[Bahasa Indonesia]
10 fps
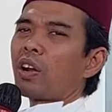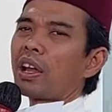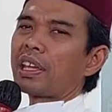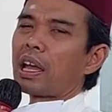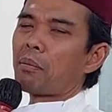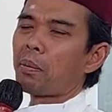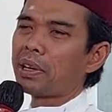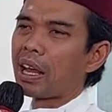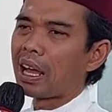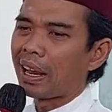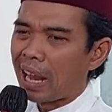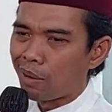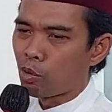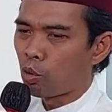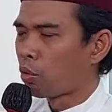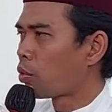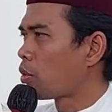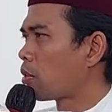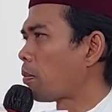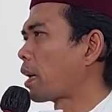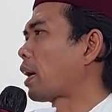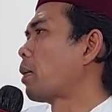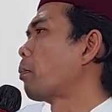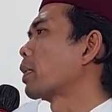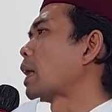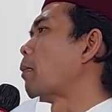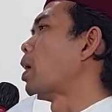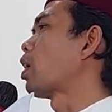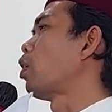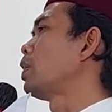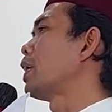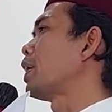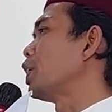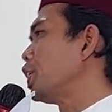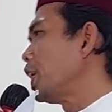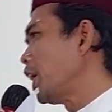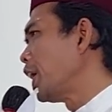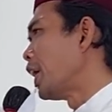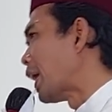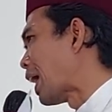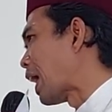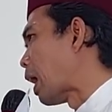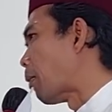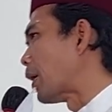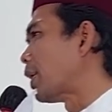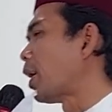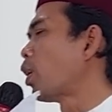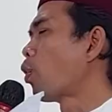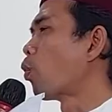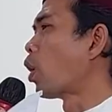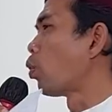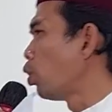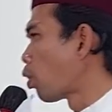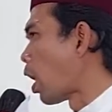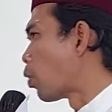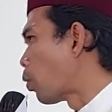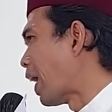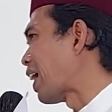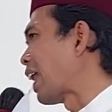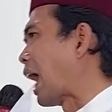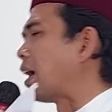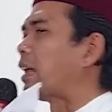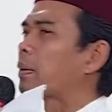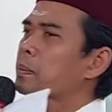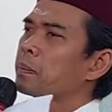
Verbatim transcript: orang yang meminang anakmu, maka yang pertama kau lihat din agamanya, wa khuluqahu akhlaknya.